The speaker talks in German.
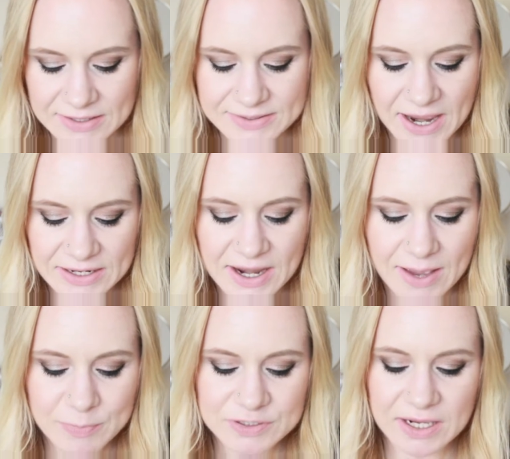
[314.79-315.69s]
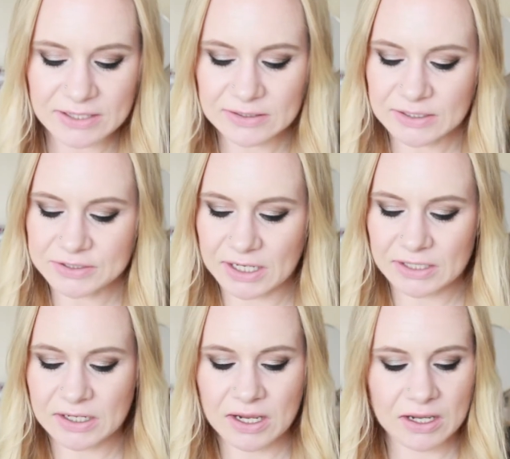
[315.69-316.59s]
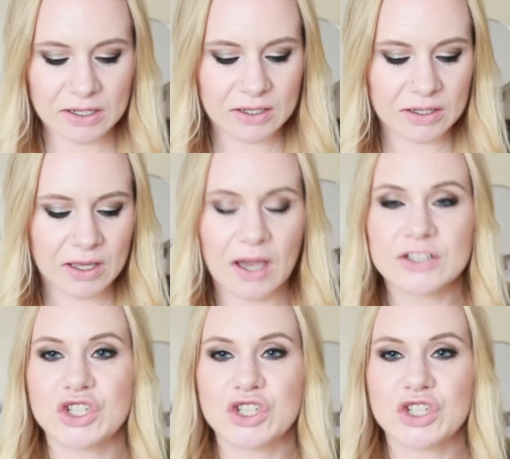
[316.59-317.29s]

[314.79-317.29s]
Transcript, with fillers: Dann habe ich endlich an der äh,